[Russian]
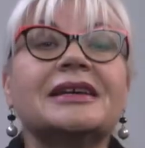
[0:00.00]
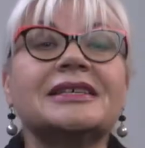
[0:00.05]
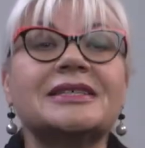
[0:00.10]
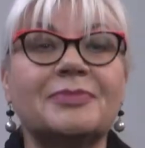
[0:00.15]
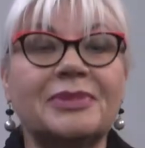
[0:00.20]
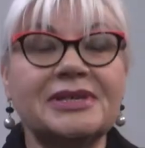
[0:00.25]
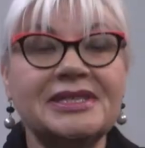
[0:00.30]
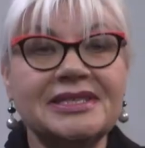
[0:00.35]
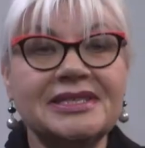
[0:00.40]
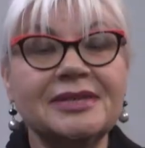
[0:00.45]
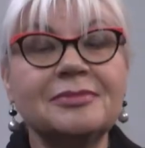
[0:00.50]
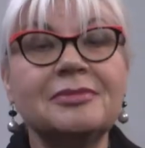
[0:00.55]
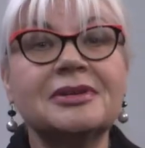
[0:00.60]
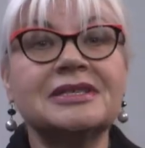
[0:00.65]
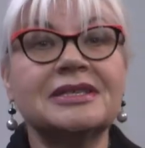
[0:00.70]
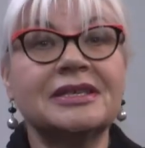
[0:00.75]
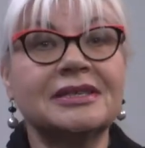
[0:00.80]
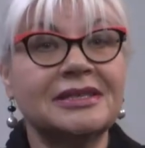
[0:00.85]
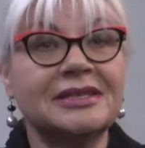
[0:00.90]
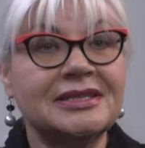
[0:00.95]
Спасибо
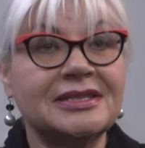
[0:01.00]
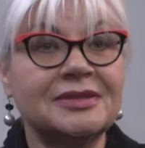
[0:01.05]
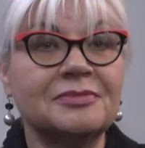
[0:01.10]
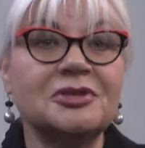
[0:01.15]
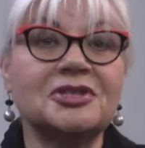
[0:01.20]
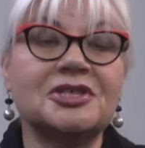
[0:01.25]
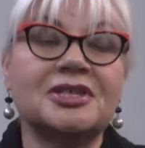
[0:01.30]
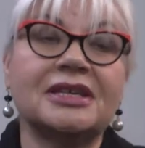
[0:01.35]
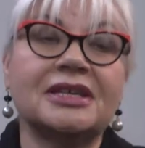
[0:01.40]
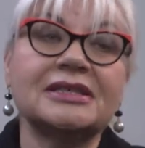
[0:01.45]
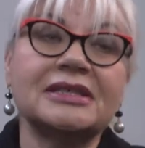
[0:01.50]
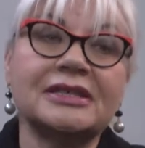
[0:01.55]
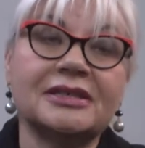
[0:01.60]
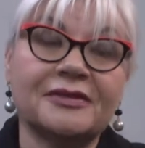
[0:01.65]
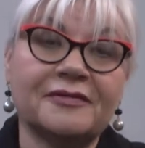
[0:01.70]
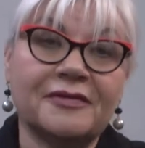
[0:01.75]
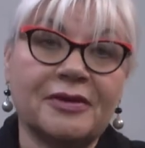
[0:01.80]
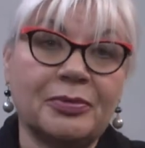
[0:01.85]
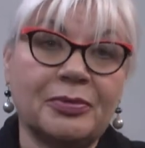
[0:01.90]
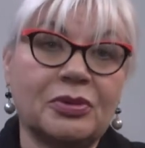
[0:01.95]
за этот
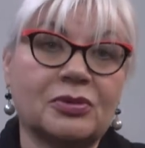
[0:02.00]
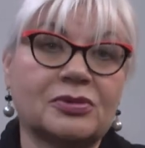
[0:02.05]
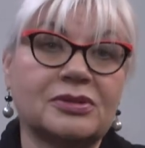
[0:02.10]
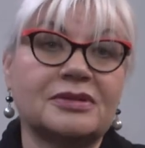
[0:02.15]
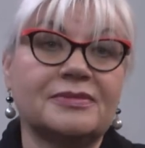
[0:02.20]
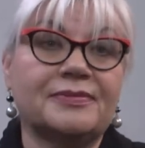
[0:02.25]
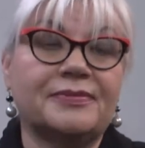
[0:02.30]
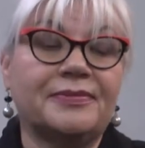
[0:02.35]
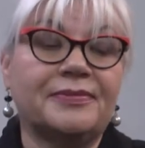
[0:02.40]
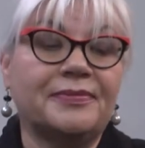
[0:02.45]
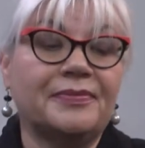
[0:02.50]
замечательный вопрос.